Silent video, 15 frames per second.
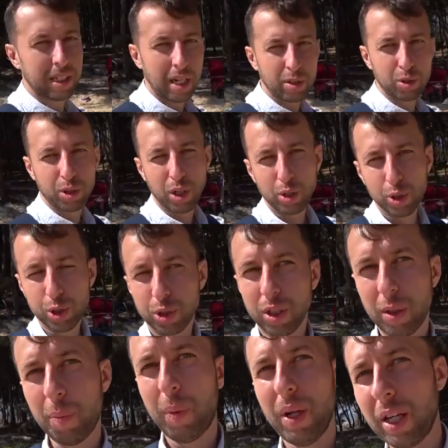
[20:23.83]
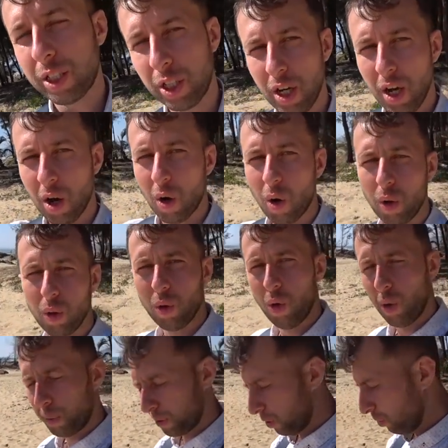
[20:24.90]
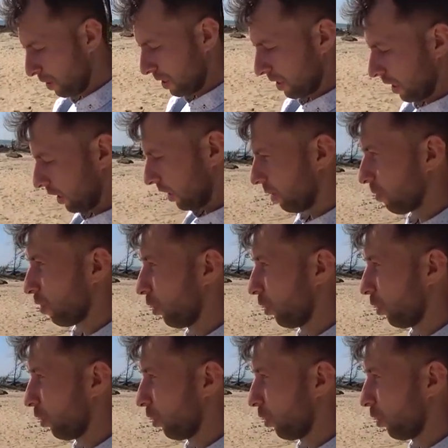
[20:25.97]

Сразу скажу, что этот пляж, он общий вместе с отелем